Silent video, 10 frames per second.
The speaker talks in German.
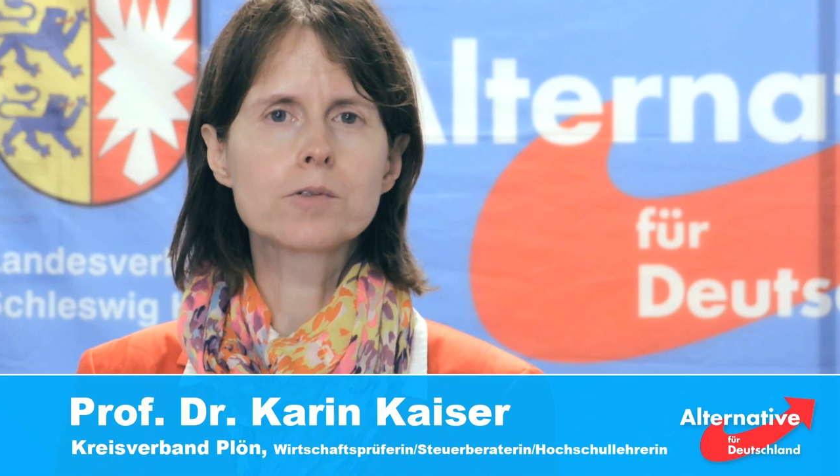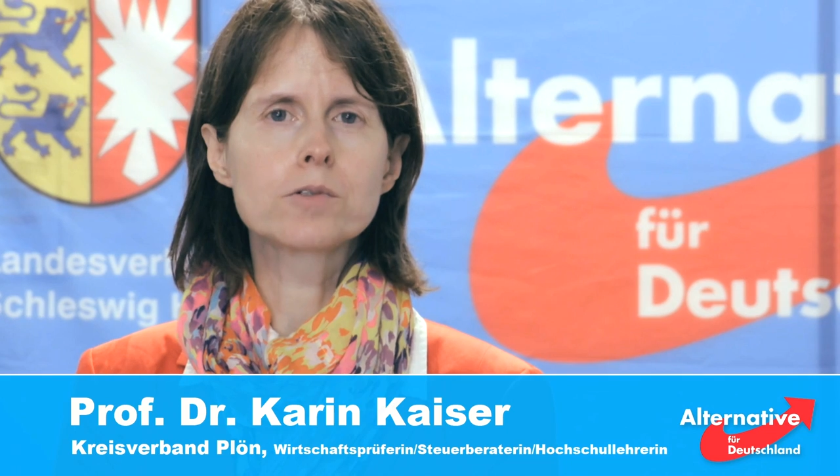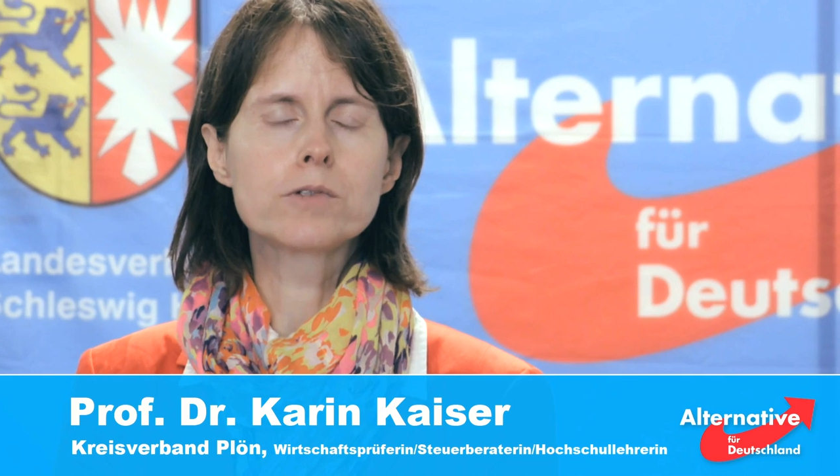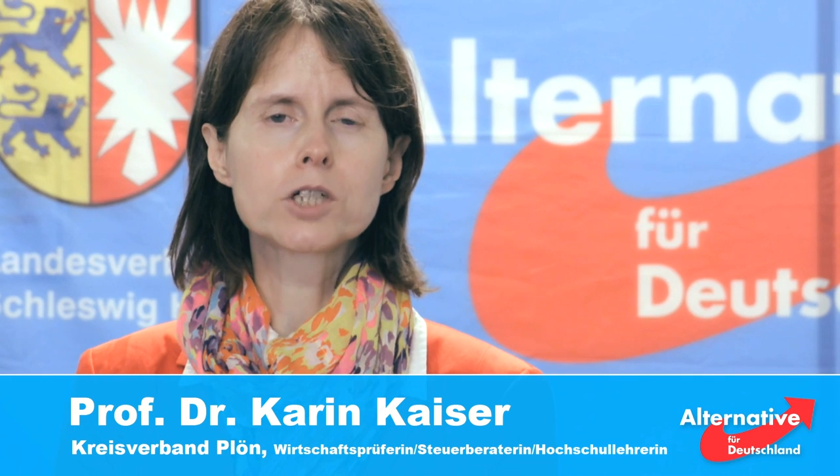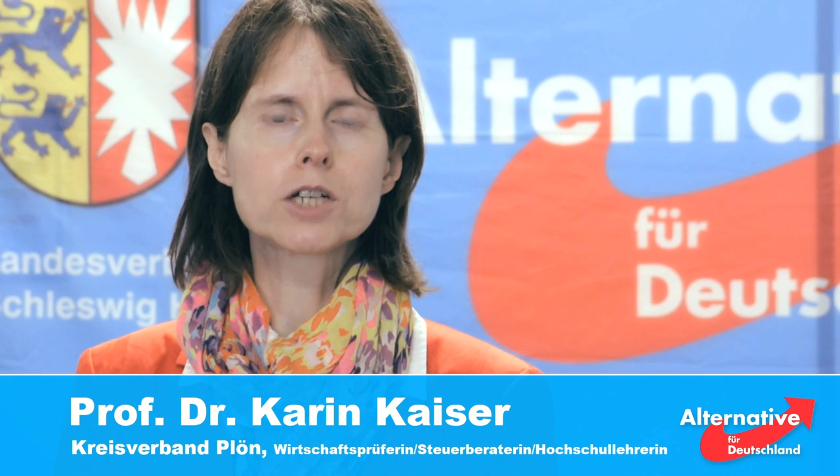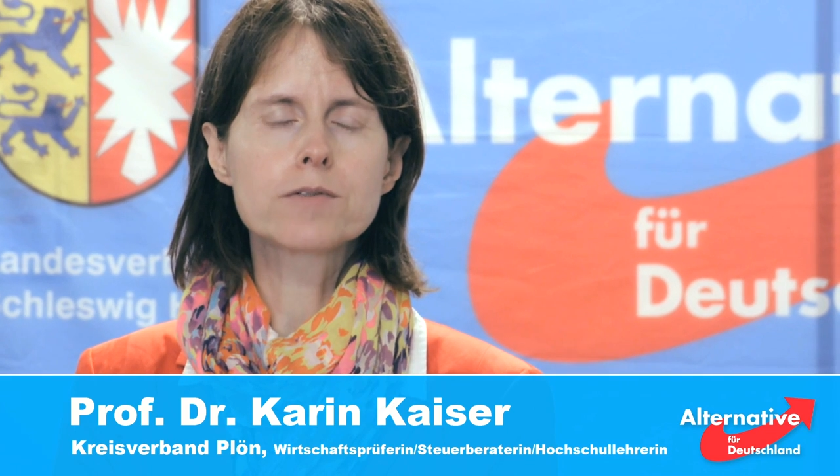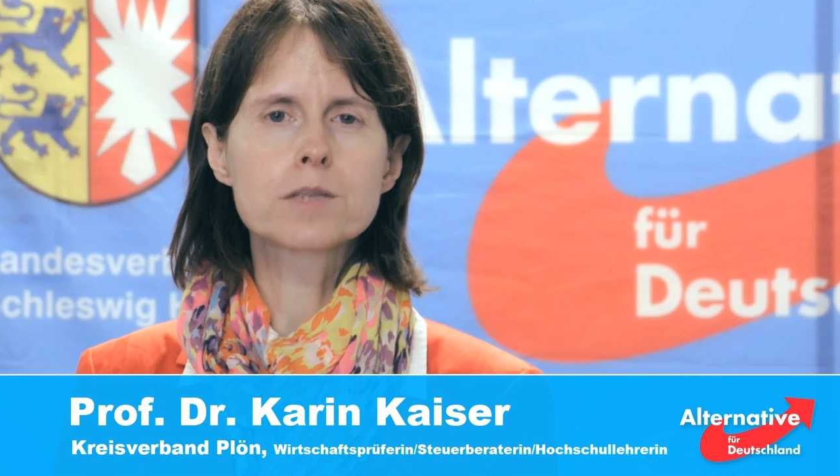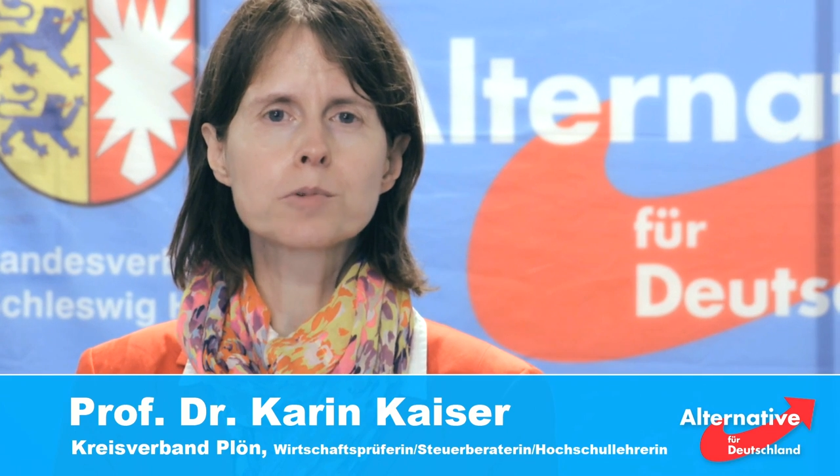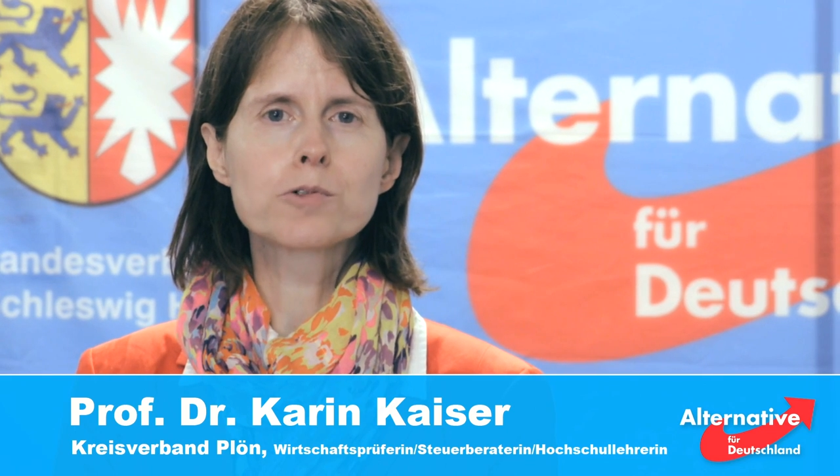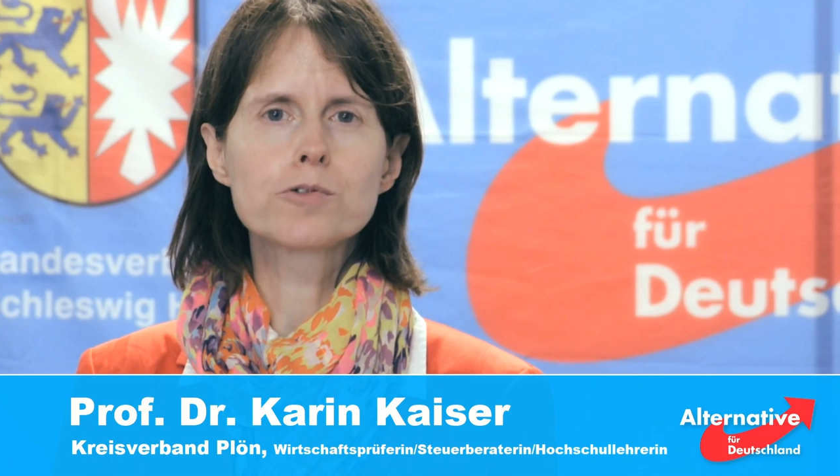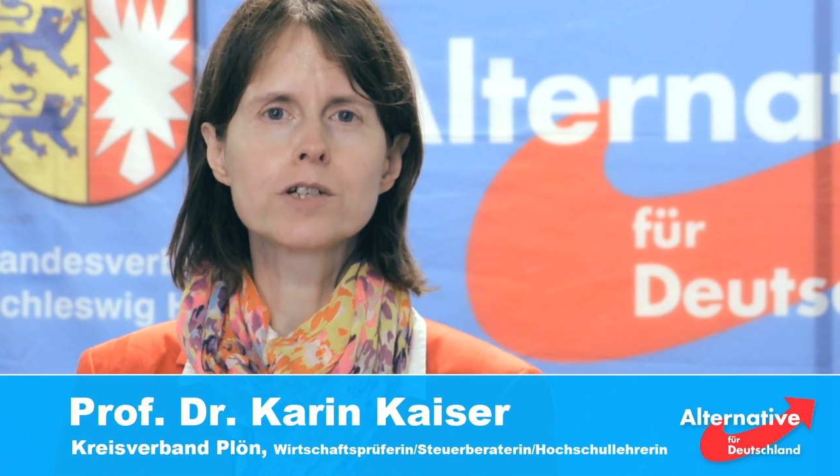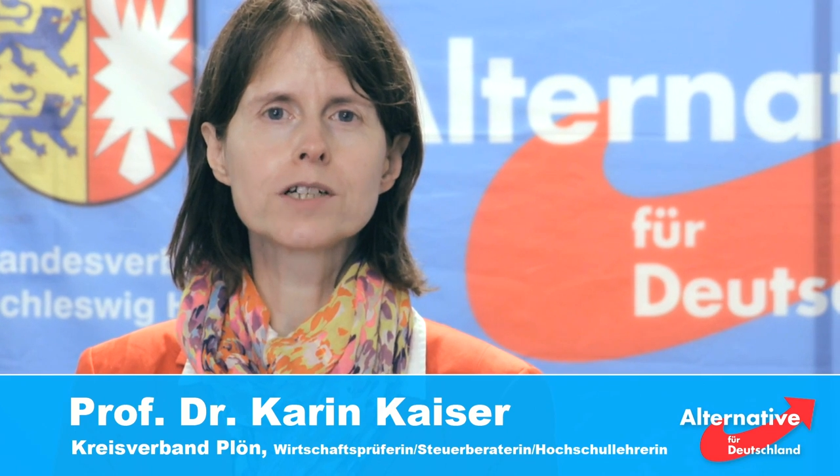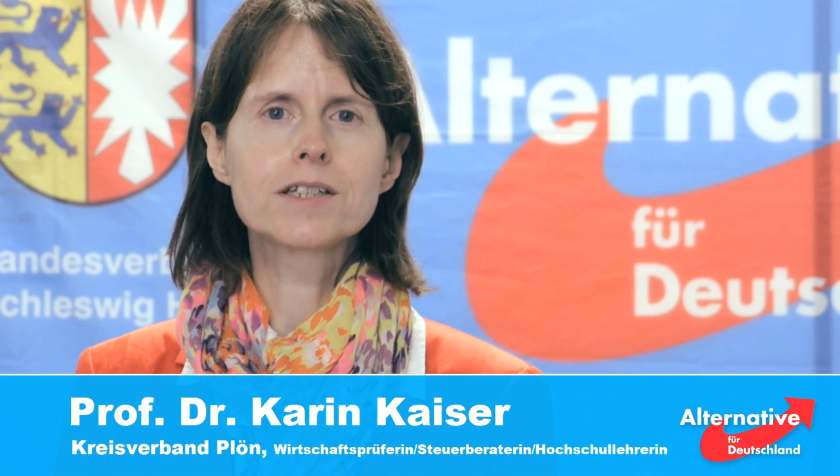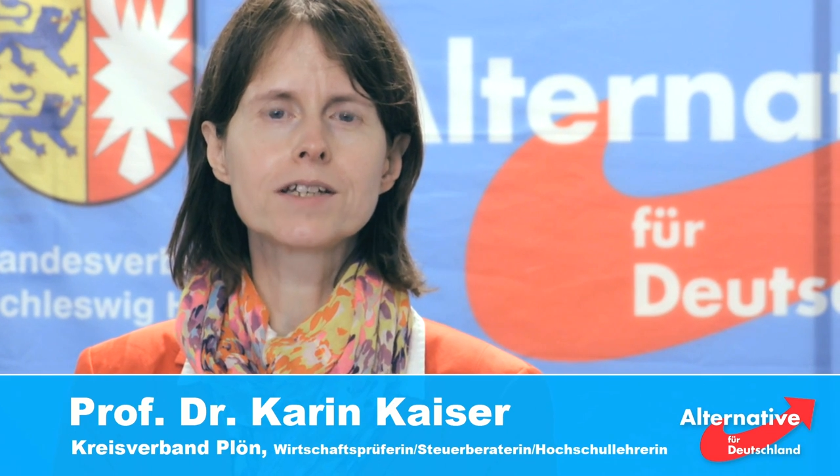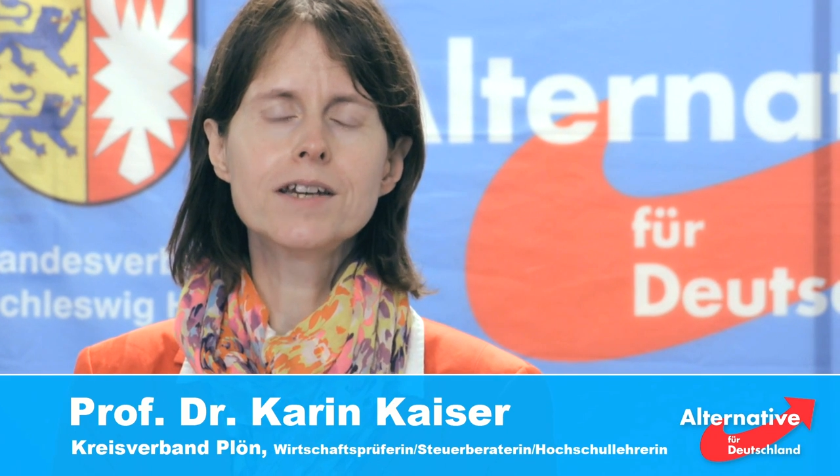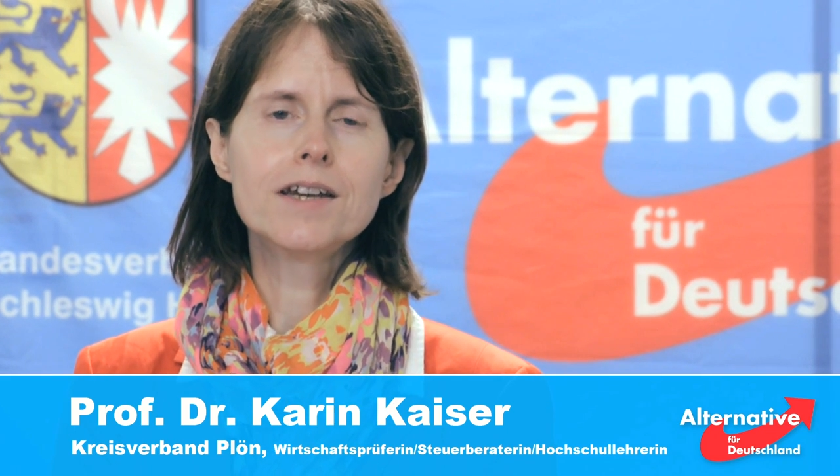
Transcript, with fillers: und Wirtschaftsprüferin